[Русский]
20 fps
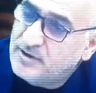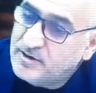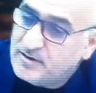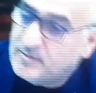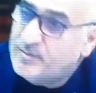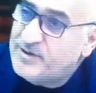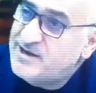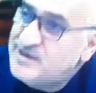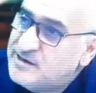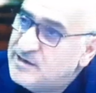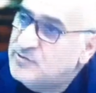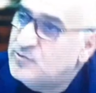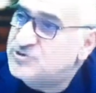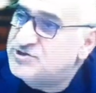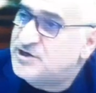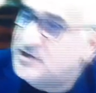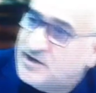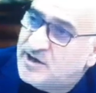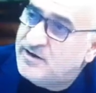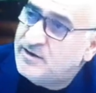Блинкин,
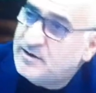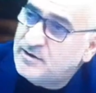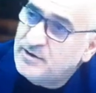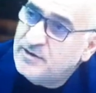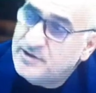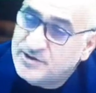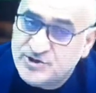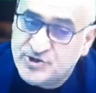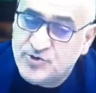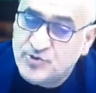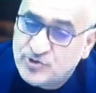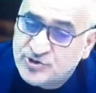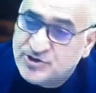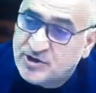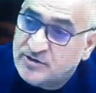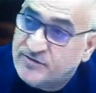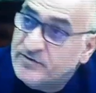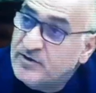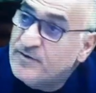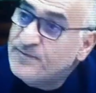госсекретарь Соединенных
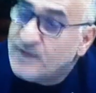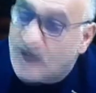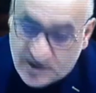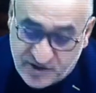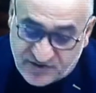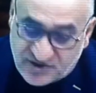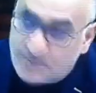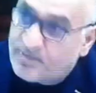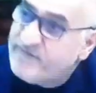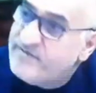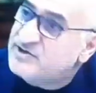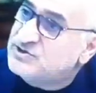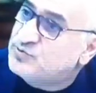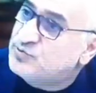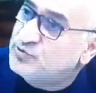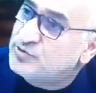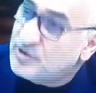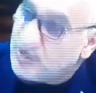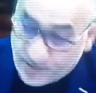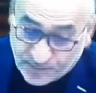Штатов. Они все
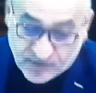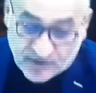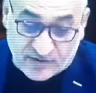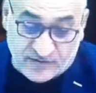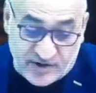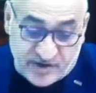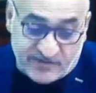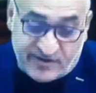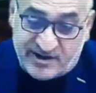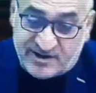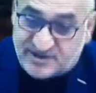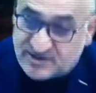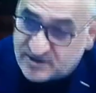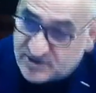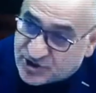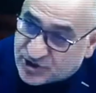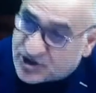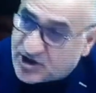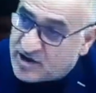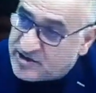приветствуют. Вы говорите
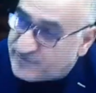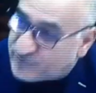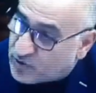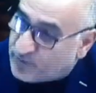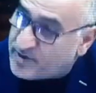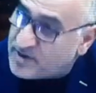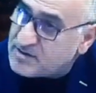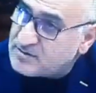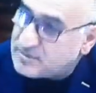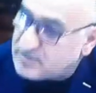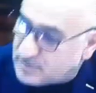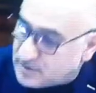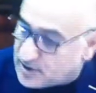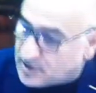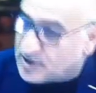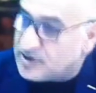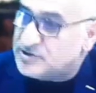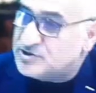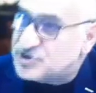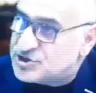США, Европа,
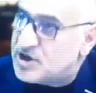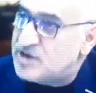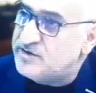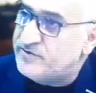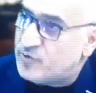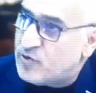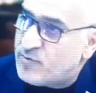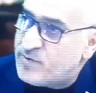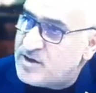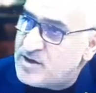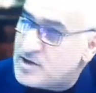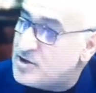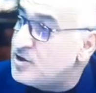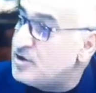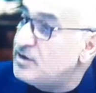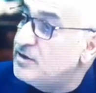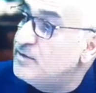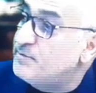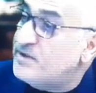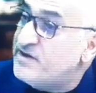США, Европа
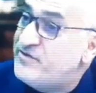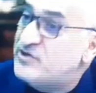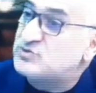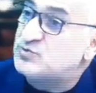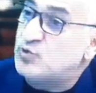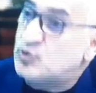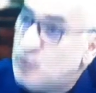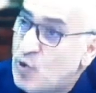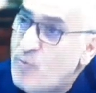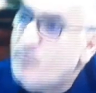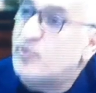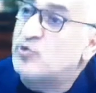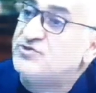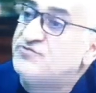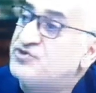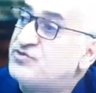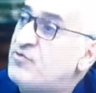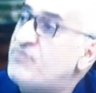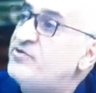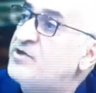приветствуют то, против
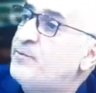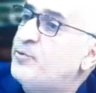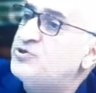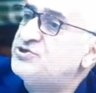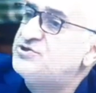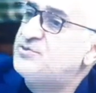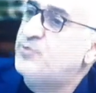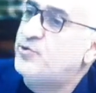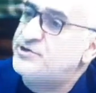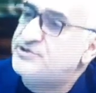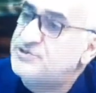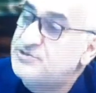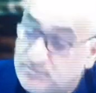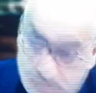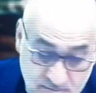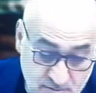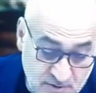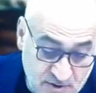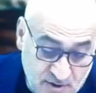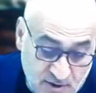чего вы на площади боретесь.
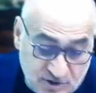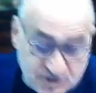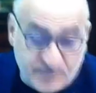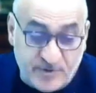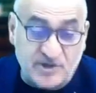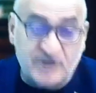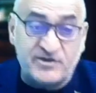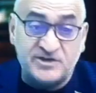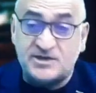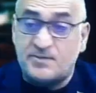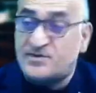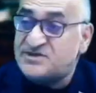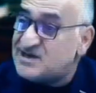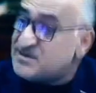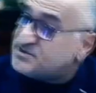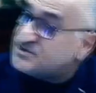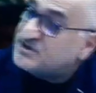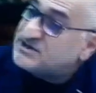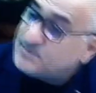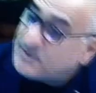Теперь давайте
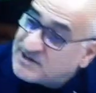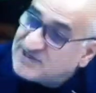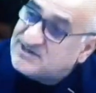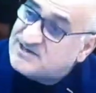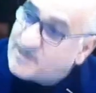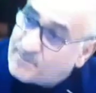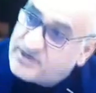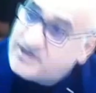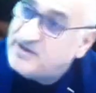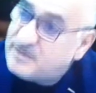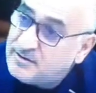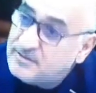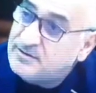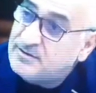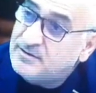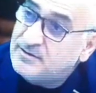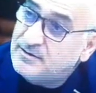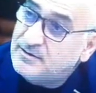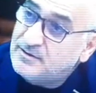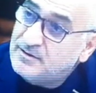определимся, господа западники.
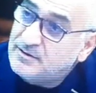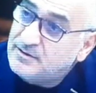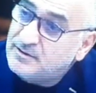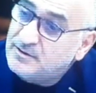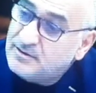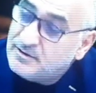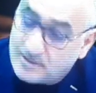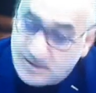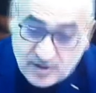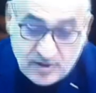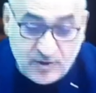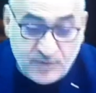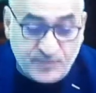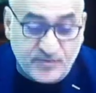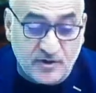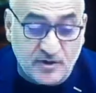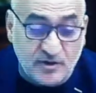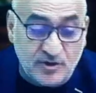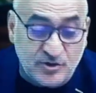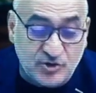
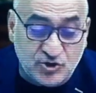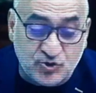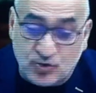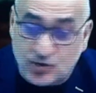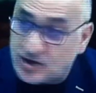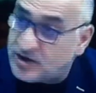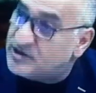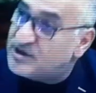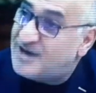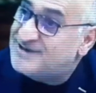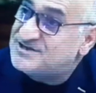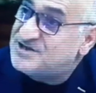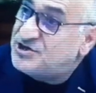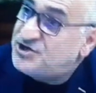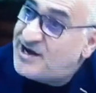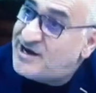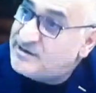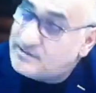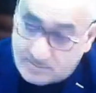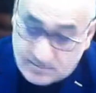Что это
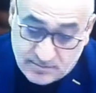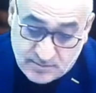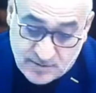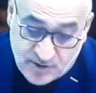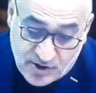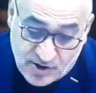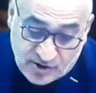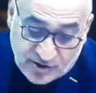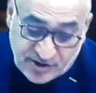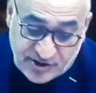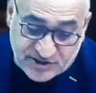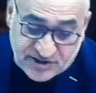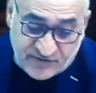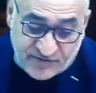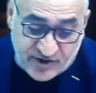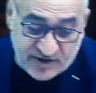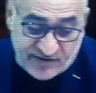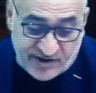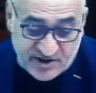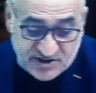означает? Если
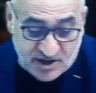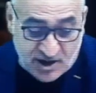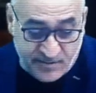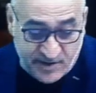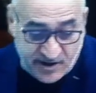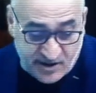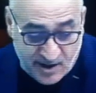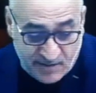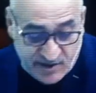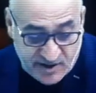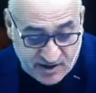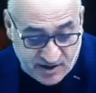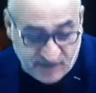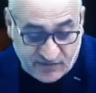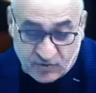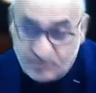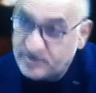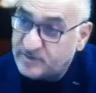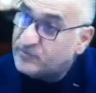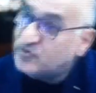вы говорите Америка, Америка,
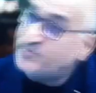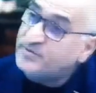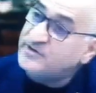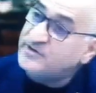Европа, Европа,